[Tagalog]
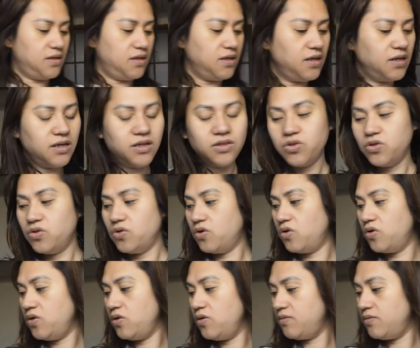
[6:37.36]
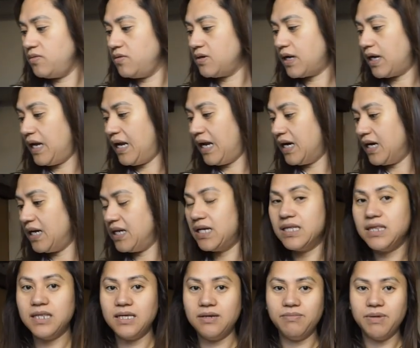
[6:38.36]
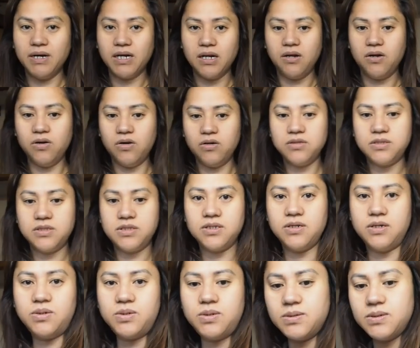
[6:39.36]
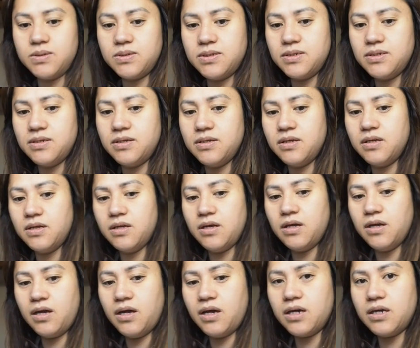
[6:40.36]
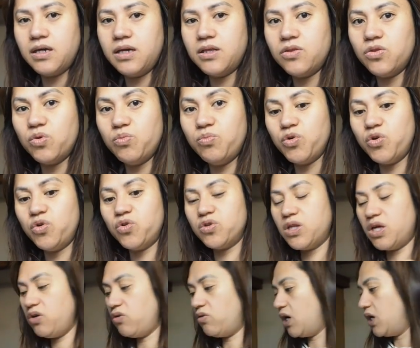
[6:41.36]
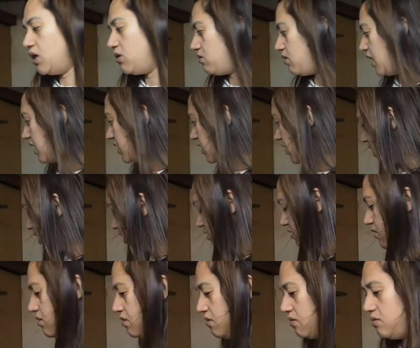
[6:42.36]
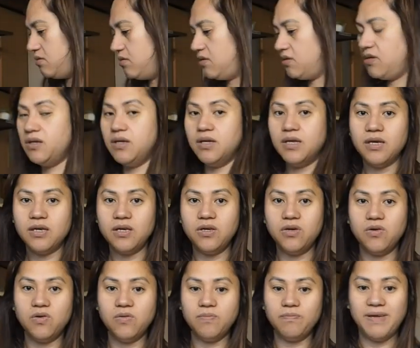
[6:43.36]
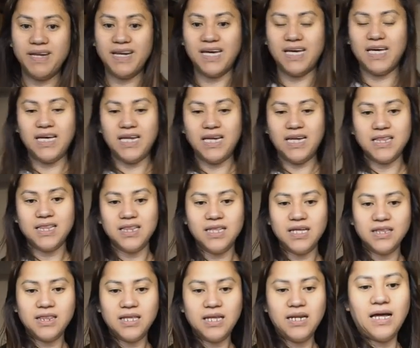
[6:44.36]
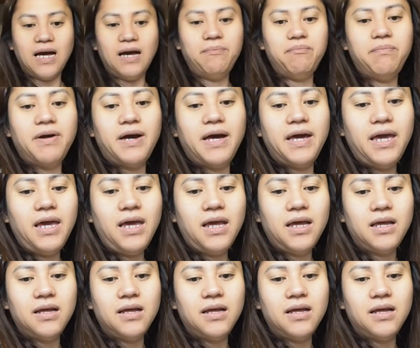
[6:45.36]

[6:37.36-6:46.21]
Ito, kailangan nating maglotso. Ayan, tumunog na yung ano natin. Yung pinainit na tinapay.